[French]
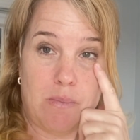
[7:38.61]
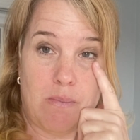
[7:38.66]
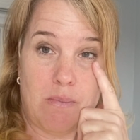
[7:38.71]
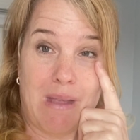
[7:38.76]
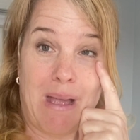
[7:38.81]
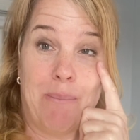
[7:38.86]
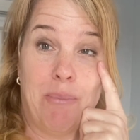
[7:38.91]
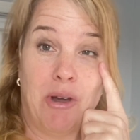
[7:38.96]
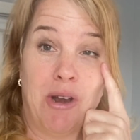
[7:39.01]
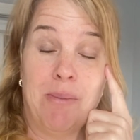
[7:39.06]

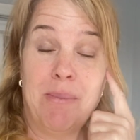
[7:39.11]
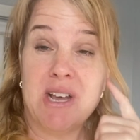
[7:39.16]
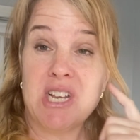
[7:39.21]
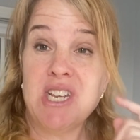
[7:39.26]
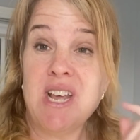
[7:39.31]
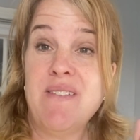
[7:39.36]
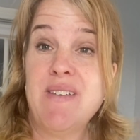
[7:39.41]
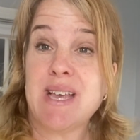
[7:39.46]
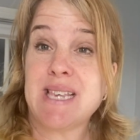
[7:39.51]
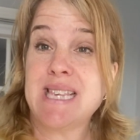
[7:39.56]
Puis on a
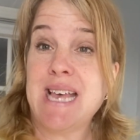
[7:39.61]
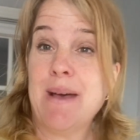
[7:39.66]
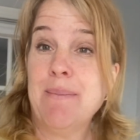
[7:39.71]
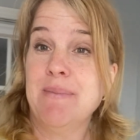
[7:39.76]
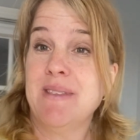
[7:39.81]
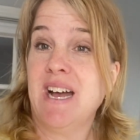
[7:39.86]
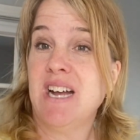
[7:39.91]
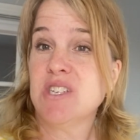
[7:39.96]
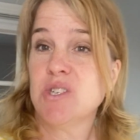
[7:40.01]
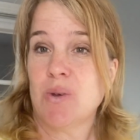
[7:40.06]
marché avec
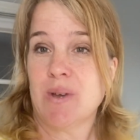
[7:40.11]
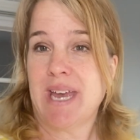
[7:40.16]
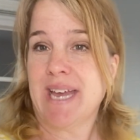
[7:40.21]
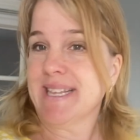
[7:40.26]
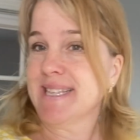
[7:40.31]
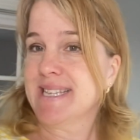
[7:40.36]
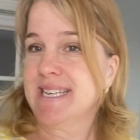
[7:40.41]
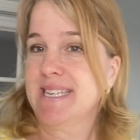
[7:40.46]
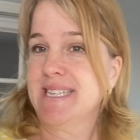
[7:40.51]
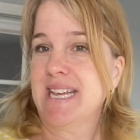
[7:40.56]
Sam dans son
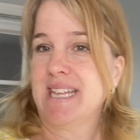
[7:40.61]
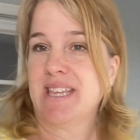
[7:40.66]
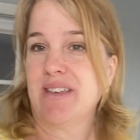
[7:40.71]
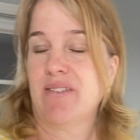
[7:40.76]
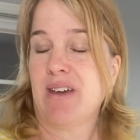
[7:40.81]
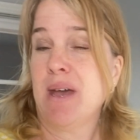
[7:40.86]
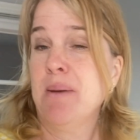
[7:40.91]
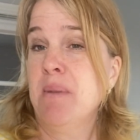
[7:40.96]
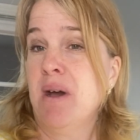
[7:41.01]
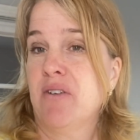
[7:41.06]
quartier, ça a
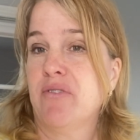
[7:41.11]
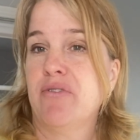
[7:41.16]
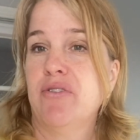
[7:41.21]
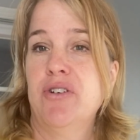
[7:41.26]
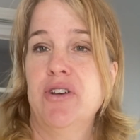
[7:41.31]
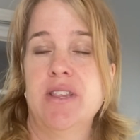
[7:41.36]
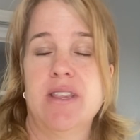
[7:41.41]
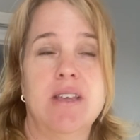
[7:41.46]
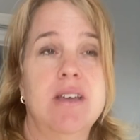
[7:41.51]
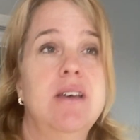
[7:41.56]
vraiment le
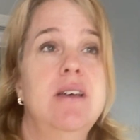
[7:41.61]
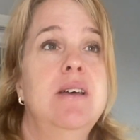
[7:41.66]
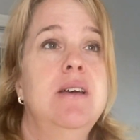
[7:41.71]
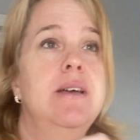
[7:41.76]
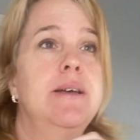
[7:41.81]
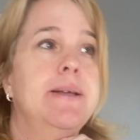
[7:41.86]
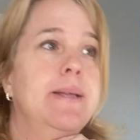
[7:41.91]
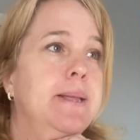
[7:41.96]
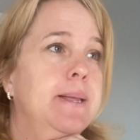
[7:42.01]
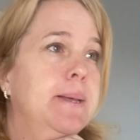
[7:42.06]
fun.
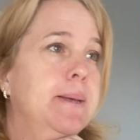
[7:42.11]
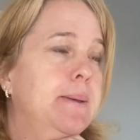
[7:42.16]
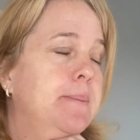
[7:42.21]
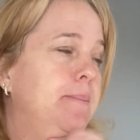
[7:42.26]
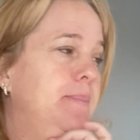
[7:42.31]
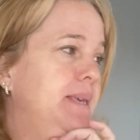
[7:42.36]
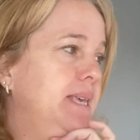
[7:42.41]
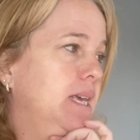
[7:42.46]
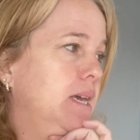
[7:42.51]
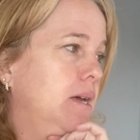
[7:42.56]

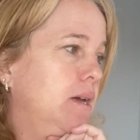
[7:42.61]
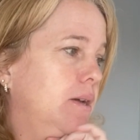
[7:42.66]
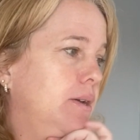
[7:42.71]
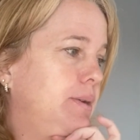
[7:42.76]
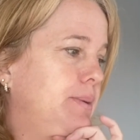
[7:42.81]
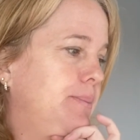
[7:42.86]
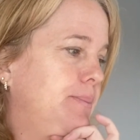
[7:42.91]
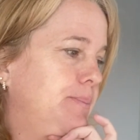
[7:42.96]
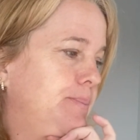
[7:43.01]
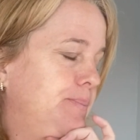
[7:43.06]
Puis...
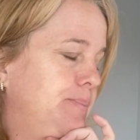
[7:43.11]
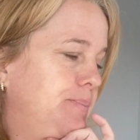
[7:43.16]
Euh,